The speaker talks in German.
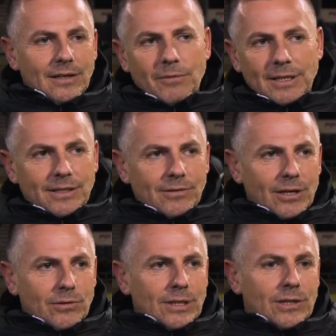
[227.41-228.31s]
War nicht nur
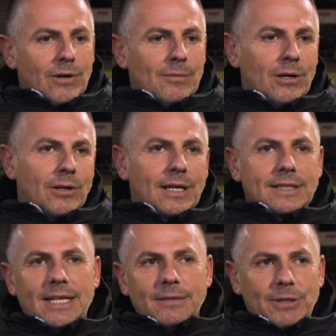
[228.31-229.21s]
ein guter Tormann, hat auch
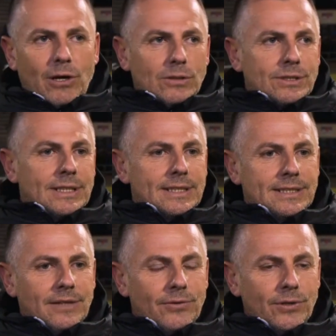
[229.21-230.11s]
gesehen bei der Austria, dass
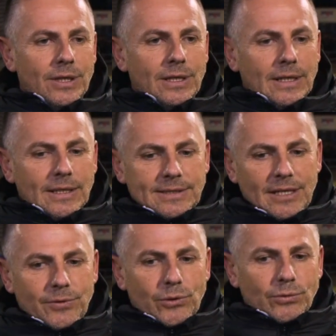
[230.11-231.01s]
sehr viel,
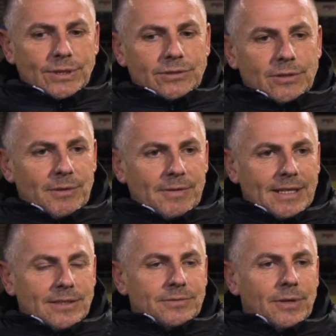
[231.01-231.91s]
sehr viel Gutes dort
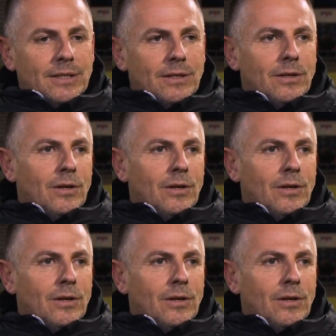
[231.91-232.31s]
bewegt ist worden.